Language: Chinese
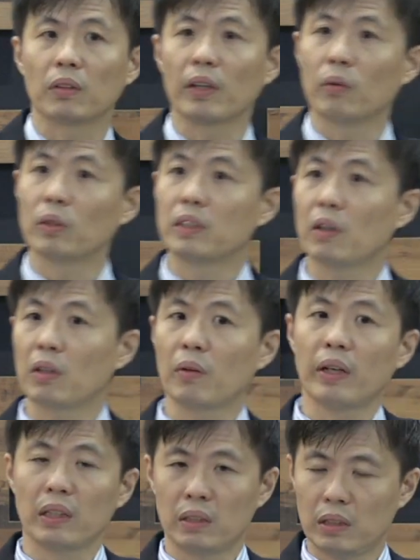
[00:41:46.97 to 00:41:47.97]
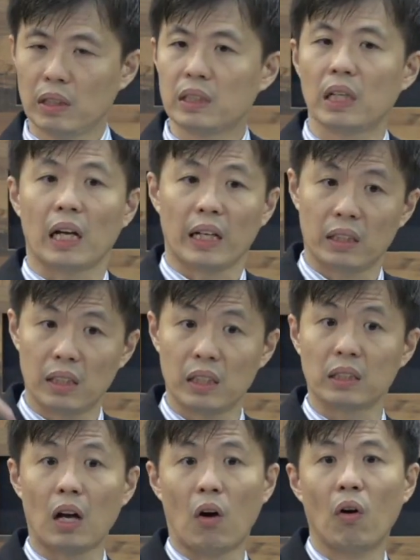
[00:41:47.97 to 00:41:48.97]
各位，我叫各位静下来
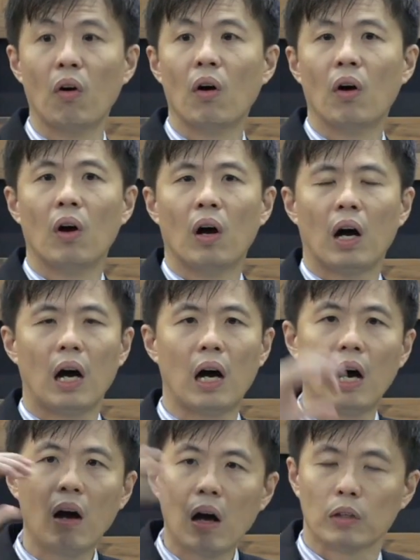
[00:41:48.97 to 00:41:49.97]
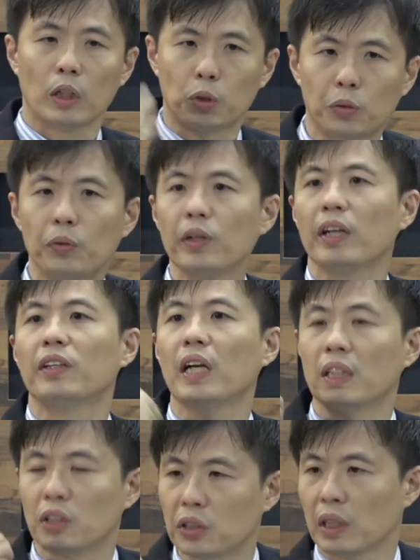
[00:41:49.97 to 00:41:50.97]
听到，好好的确
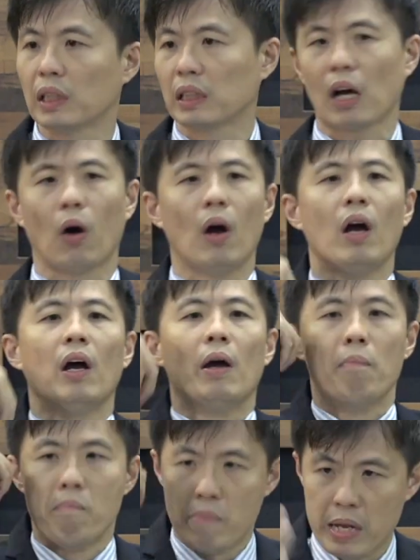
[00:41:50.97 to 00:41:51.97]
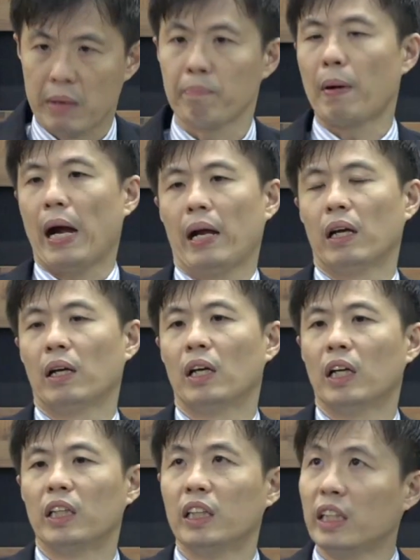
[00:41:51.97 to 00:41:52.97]
认神的道，明白
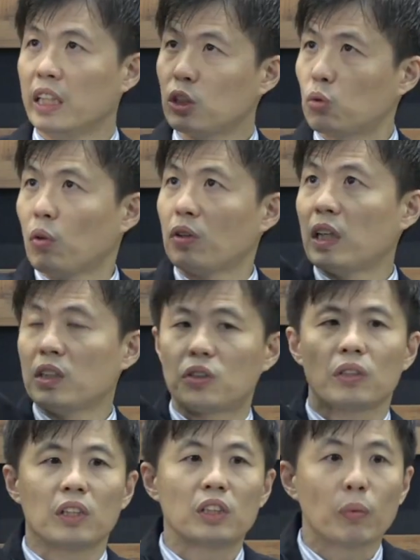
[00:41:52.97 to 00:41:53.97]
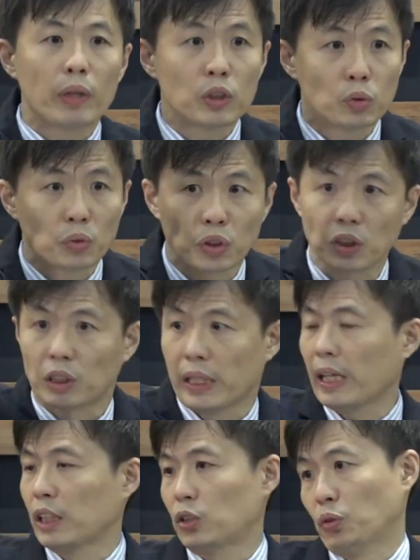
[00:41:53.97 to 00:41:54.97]
你所认识的这位主是怎
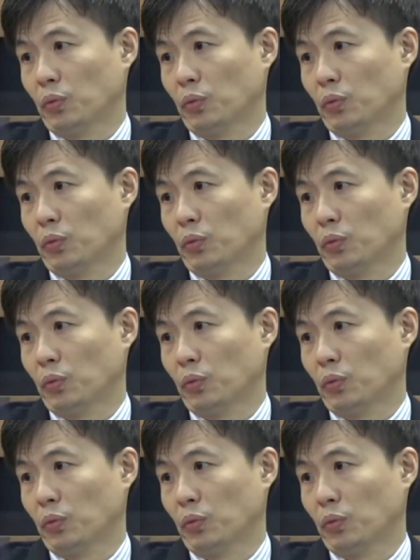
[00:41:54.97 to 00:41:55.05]
样的主。